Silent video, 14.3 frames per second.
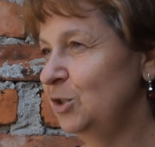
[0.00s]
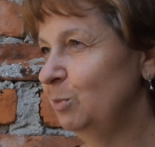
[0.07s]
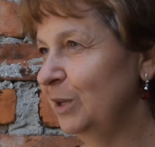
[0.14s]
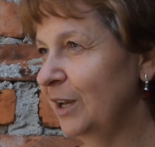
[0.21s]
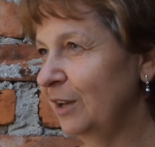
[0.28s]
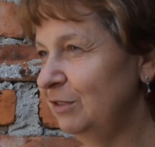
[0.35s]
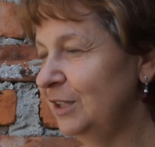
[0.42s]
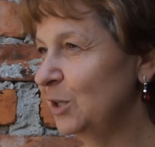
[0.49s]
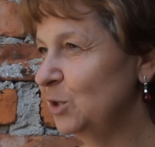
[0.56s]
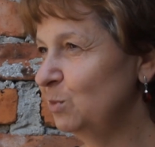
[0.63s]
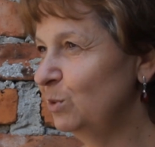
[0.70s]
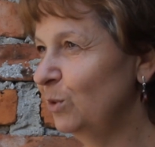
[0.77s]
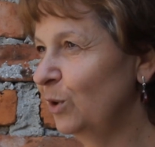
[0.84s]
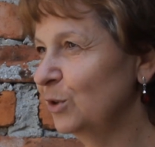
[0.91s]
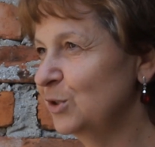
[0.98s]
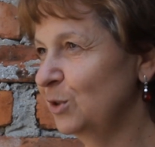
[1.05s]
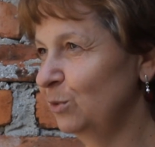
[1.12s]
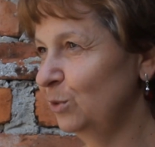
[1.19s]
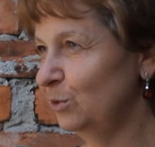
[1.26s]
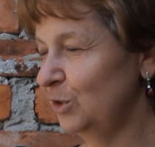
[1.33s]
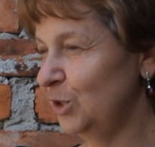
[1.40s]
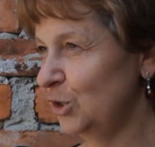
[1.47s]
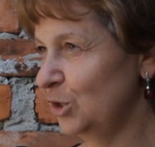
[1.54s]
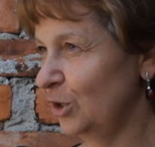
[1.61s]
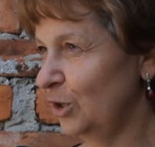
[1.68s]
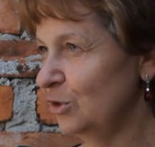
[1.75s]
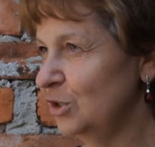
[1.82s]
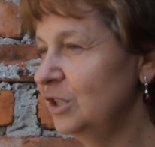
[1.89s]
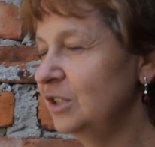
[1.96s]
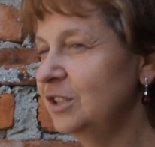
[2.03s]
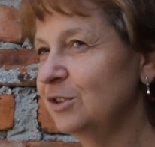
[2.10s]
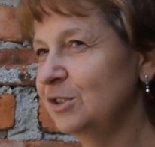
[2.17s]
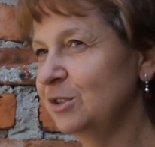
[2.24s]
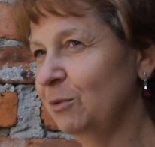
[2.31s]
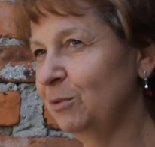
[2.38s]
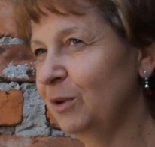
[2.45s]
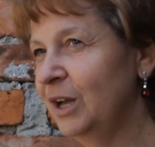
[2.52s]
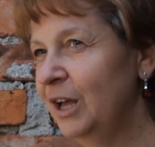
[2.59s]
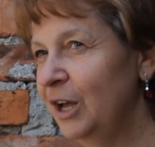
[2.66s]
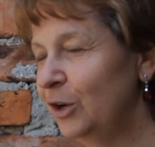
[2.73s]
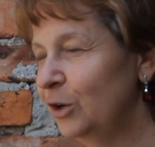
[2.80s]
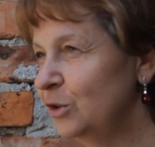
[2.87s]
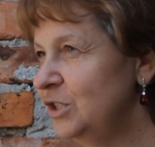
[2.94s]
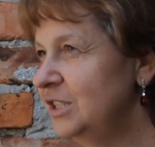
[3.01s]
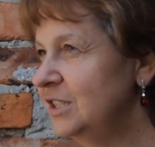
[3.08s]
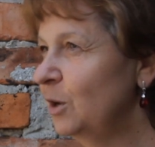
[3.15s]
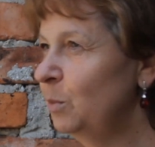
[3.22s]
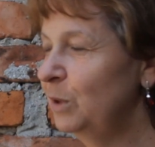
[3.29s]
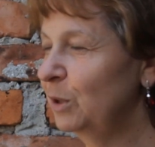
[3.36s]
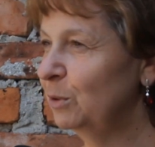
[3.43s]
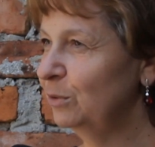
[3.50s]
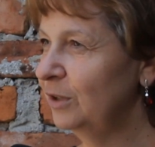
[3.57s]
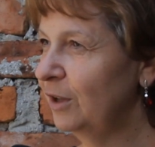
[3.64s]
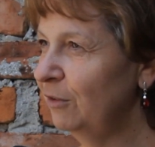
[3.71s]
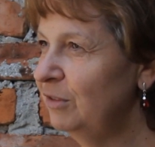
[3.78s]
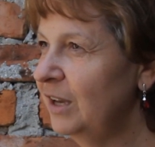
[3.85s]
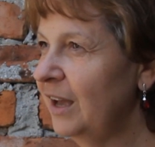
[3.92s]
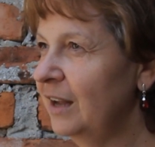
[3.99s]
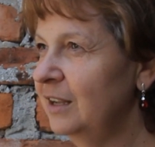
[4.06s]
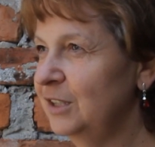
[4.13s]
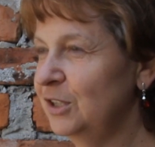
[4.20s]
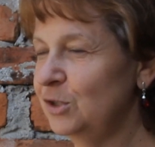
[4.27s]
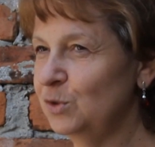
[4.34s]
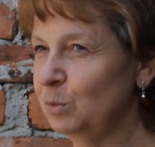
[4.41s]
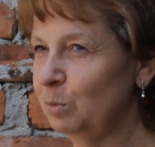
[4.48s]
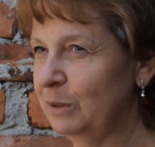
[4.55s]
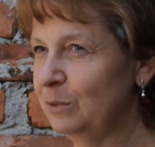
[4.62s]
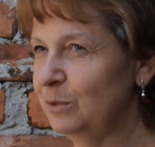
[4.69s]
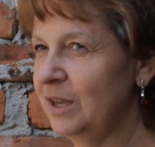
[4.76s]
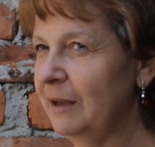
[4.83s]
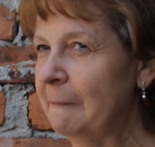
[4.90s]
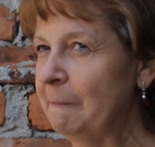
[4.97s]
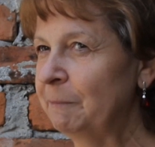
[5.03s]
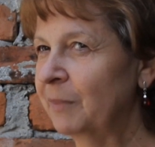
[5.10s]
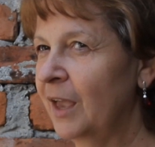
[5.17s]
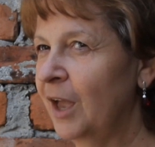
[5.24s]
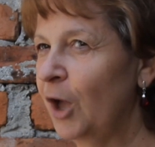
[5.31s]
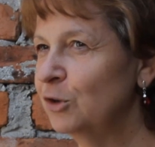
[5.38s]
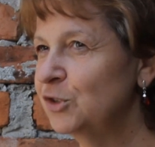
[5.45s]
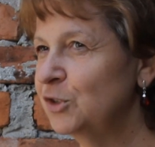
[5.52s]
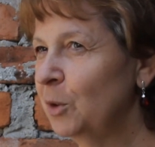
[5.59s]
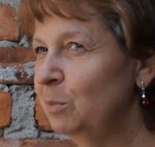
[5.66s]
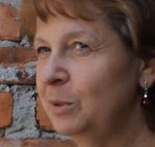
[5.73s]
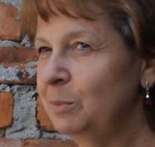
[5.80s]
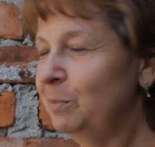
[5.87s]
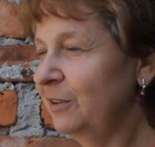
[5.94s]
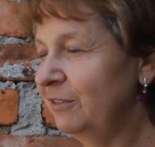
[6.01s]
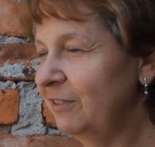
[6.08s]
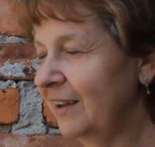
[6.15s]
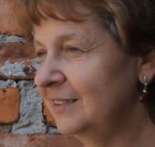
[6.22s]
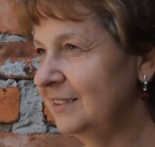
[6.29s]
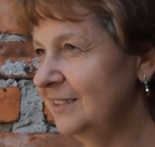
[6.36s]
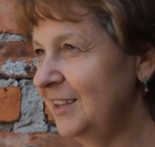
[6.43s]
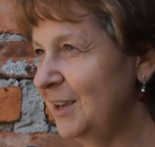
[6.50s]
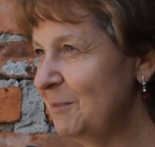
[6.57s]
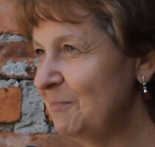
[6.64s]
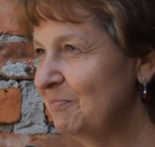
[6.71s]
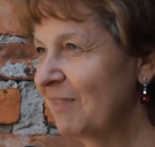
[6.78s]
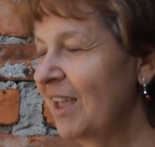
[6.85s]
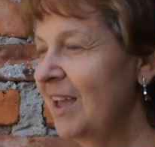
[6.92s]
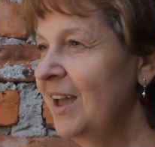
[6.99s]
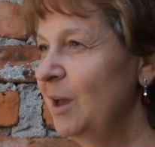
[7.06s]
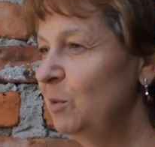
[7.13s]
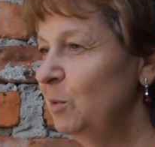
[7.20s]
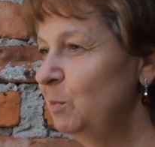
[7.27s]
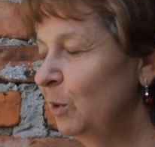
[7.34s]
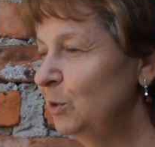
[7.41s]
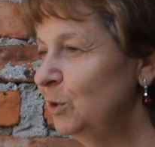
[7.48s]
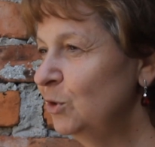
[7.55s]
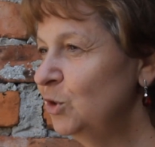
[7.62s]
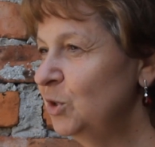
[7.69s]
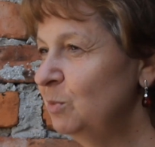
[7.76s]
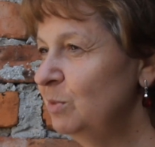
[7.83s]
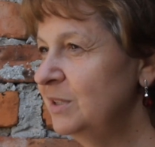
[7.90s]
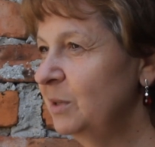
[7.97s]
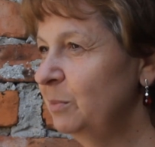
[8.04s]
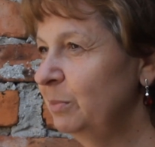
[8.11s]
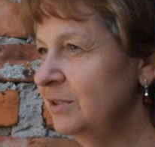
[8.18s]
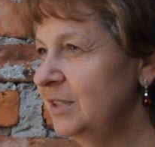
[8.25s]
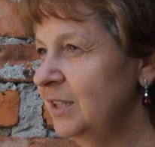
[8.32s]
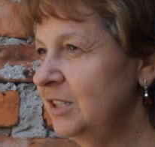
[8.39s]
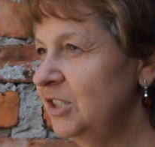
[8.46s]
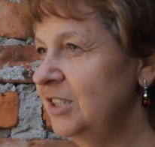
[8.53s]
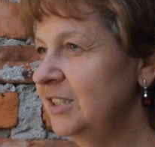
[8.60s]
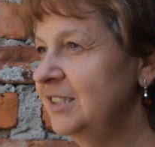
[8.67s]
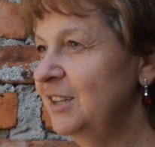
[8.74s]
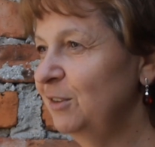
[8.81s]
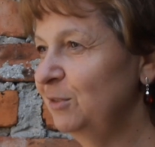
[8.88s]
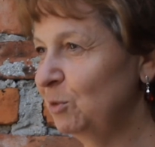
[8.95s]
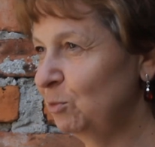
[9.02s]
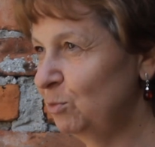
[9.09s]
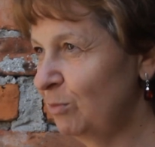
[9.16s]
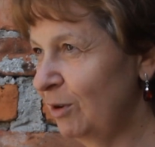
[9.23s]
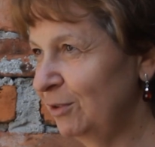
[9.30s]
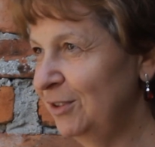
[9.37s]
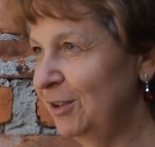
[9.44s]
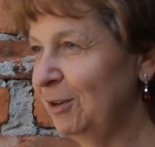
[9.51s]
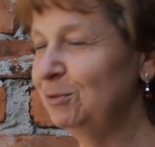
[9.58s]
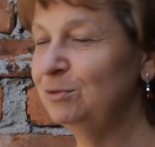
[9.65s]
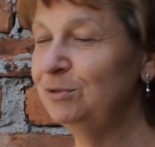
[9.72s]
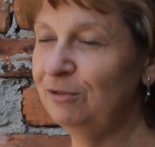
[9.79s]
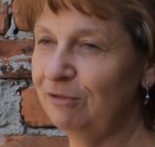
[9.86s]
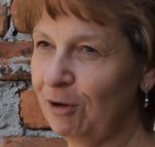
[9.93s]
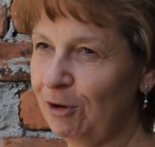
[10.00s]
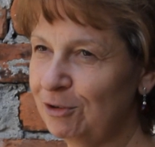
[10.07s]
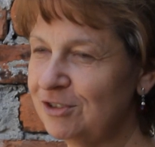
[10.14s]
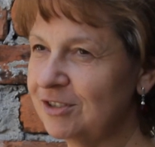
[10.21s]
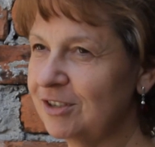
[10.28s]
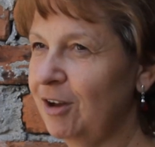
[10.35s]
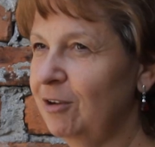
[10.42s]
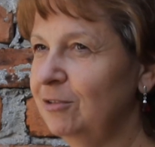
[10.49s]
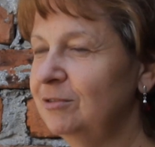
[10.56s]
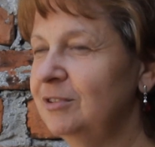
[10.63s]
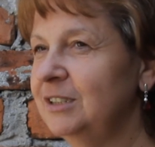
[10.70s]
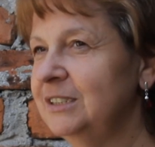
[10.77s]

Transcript: bo jak widać było, są również dorośli, to są rodzice, opiekunowie, ale też zupełnie osoby prywatnie, y, po to, żeby zapoznać się z dawną modą dworską y,